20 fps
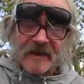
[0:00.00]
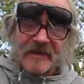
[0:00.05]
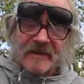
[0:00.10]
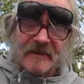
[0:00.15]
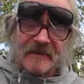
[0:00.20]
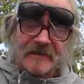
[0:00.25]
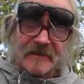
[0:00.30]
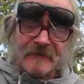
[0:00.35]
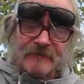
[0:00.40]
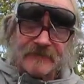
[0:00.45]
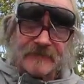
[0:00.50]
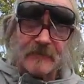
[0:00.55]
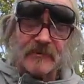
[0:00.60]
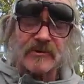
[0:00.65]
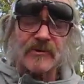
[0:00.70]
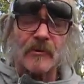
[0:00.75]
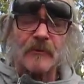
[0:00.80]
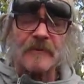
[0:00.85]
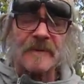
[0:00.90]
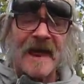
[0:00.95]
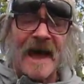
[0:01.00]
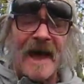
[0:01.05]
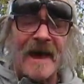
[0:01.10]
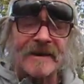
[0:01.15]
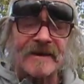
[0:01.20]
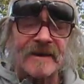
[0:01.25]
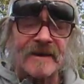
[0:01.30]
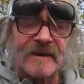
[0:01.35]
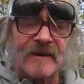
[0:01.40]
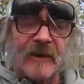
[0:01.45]
Ich griff zur
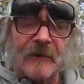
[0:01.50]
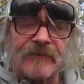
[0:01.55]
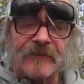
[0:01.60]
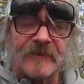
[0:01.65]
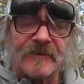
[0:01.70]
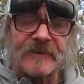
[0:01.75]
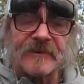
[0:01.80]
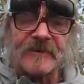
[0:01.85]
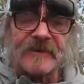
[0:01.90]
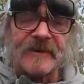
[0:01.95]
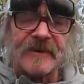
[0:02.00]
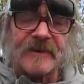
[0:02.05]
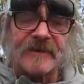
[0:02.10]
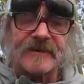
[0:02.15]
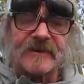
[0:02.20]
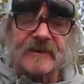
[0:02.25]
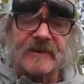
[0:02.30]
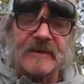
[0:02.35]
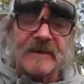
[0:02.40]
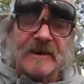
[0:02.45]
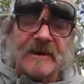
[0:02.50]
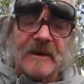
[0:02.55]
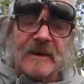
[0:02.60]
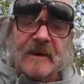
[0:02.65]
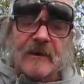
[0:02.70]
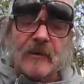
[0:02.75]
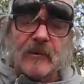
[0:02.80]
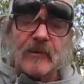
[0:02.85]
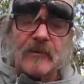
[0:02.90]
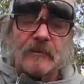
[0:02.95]
Schublade, öffnete diese
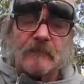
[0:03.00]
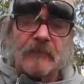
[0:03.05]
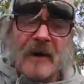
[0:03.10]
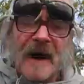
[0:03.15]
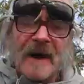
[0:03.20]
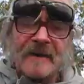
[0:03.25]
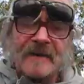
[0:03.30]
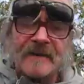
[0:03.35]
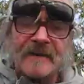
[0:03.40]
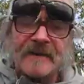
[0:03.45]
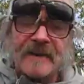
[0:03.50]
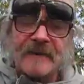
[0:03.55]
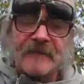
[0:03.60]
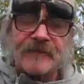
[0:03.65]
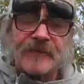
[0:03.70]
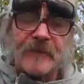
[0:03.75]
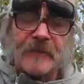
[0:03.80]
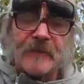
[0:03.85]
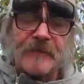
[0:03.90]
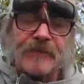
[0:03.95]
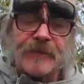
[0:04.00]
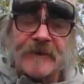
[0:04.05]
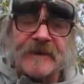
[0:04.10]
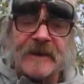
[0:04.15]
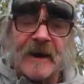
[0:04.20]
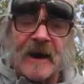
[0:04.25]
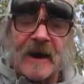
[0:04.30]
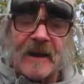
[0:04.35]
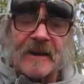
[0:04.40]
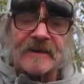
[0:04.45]
und packte den
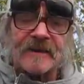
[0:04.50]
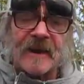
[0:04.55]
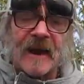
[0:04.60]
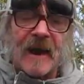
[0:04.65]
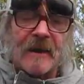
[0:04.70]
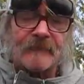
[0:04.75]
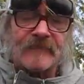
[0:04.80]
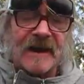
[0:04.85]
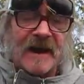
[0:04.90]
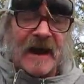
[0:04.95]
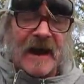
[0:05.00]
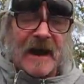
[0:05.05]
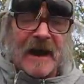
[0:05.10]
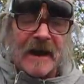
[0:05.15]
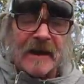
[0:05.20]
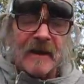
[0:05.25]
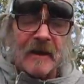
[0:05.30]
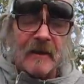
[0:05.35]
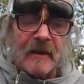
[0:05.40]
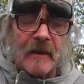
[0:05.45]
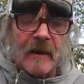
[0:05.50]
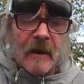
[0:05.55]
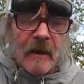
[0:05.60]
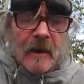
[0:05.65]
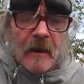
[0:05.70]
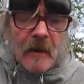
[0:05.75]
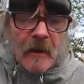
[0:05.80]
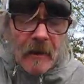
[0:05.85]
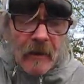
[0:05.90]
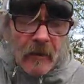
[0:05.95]
Füllfederhalter am Kragen
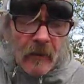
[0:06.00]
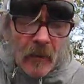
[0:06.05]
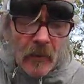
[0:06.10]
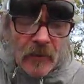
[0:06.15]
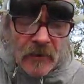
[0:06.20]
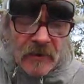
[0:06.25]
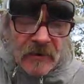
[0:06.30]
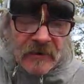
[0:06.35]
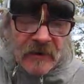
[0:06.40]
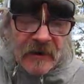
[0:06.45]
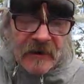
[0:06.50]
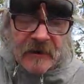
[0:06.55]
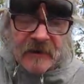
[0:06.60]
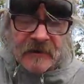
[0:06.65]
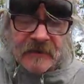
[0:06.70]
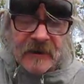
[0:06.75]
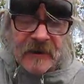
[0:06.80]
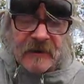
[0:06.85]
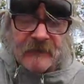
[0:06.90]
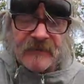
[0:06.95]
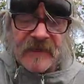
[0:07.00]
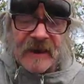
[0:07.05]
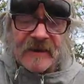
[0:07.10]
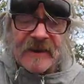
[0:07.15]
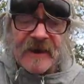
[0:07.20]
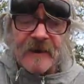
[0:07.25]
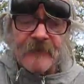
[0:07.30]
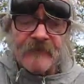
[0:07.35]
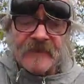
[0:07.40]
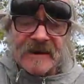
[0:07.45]
und äh, den
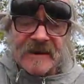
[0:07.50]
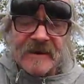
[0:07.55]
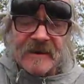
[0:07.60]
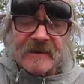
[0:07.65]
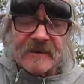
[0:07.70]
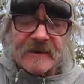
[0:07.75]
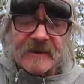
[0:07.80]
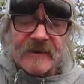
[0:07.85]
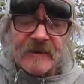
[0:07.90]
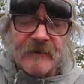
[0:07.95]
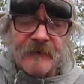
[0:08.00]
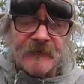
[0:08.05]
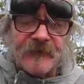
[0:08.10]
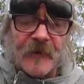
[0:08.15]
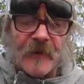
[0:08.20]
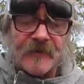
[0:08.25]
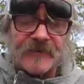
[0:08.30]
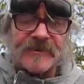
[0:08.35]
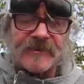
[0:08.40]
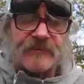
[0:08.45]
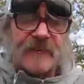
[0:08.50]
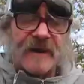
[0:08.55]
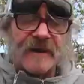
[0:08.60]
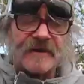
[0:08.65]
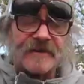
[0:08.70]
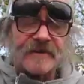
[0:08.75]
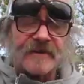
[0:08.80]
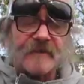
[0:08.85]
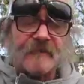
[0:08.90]
daneben liegenden Impfausweis.